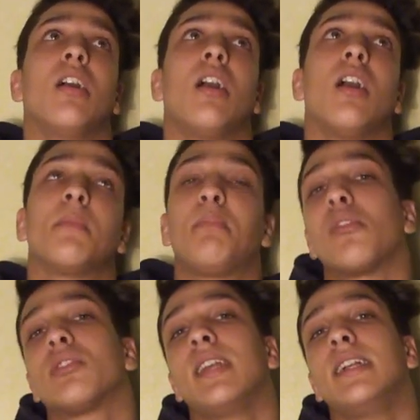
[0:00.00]
آه
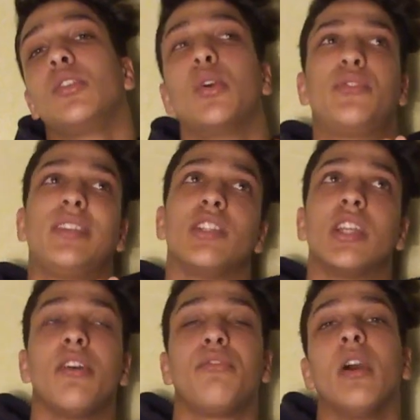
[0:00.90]
البروتين كيديروه في
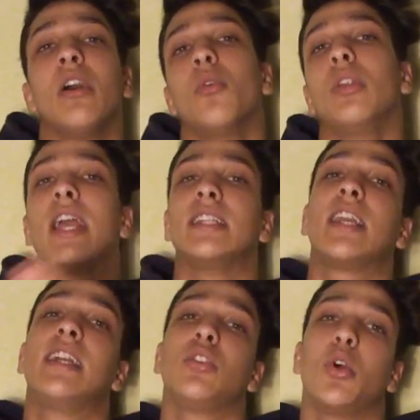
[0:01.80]
التنشاف والكاينر
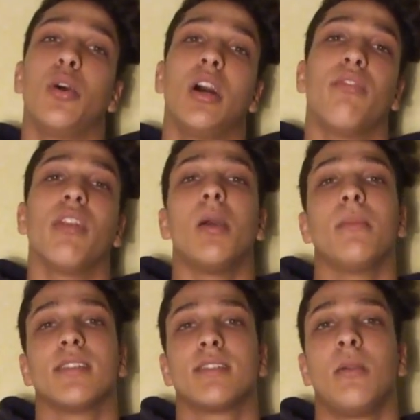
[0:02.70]
كيديروه في
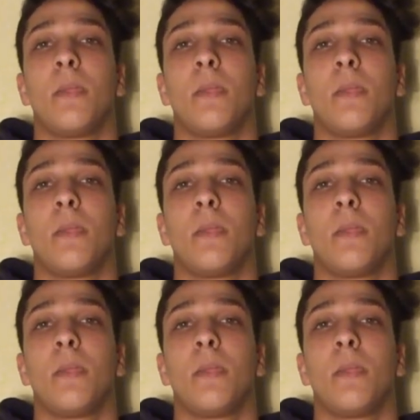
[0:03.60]
لاماس